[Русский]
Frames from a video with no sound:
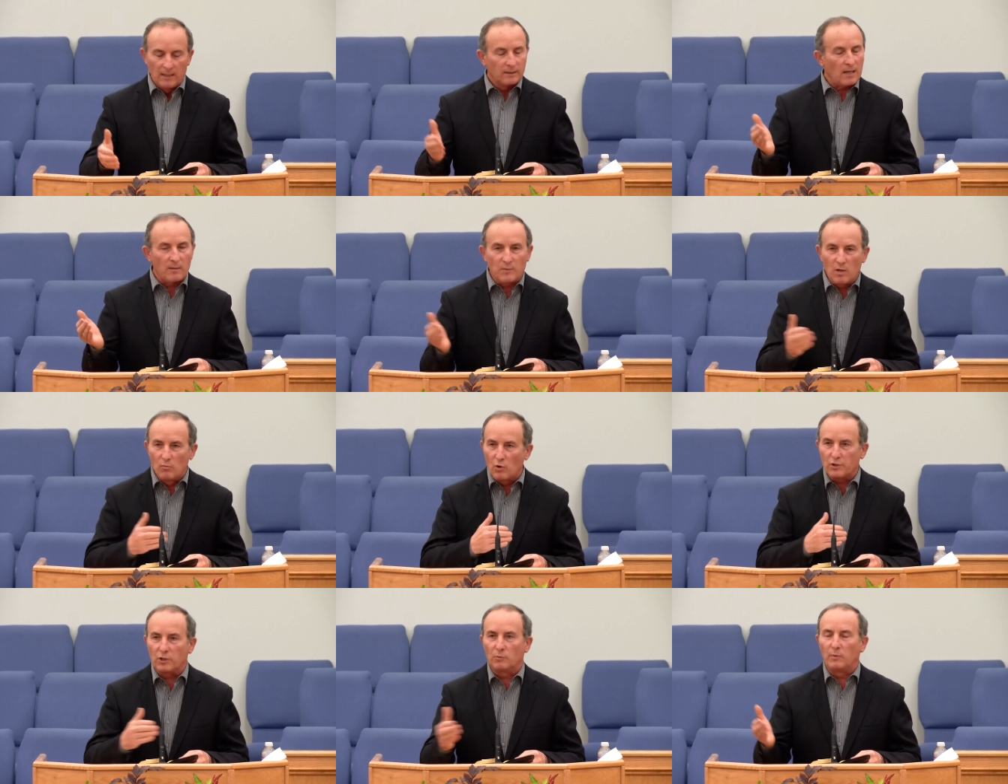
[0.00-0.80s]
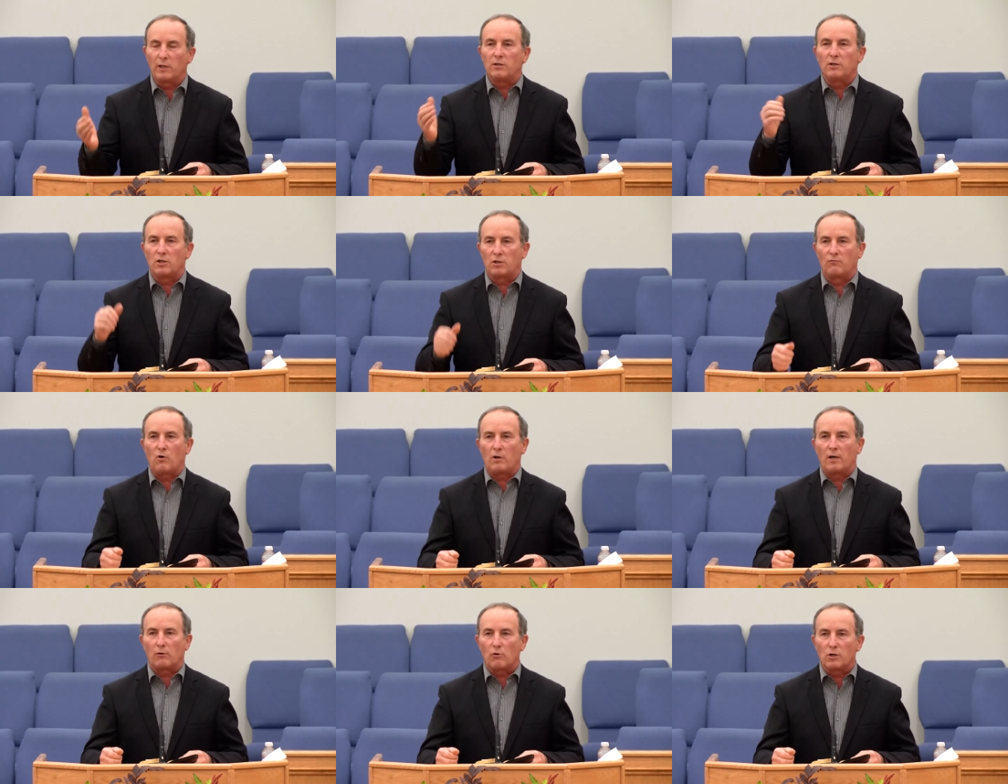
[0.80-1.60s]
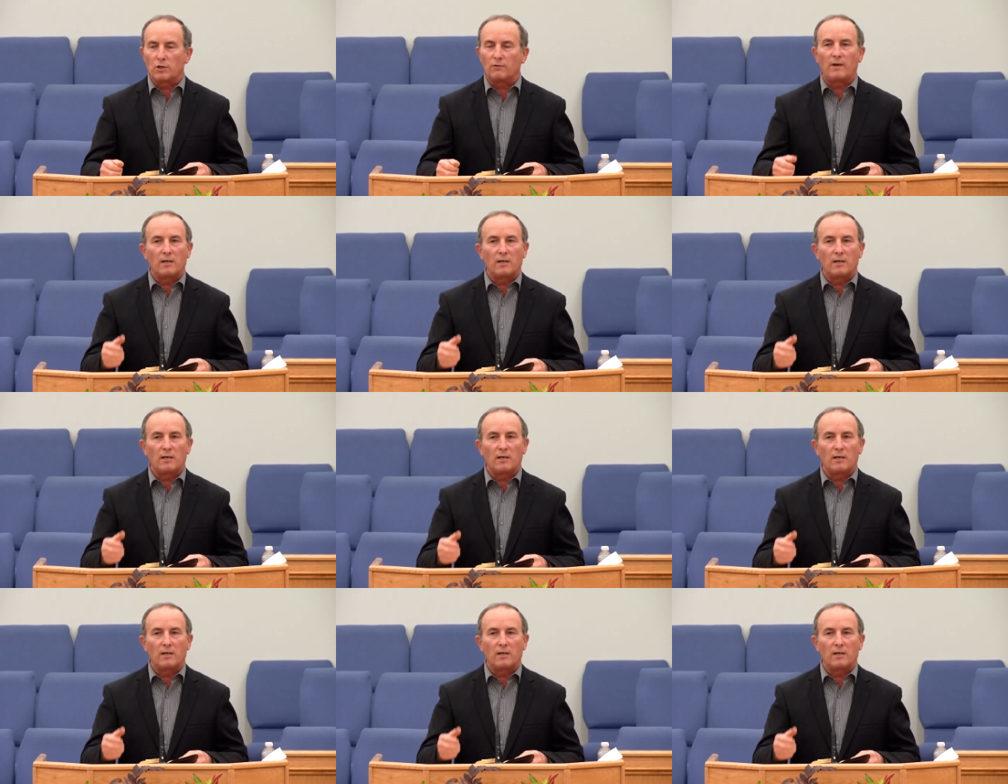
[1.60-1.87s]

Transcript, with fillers: Там не может быть ничего хорошего, а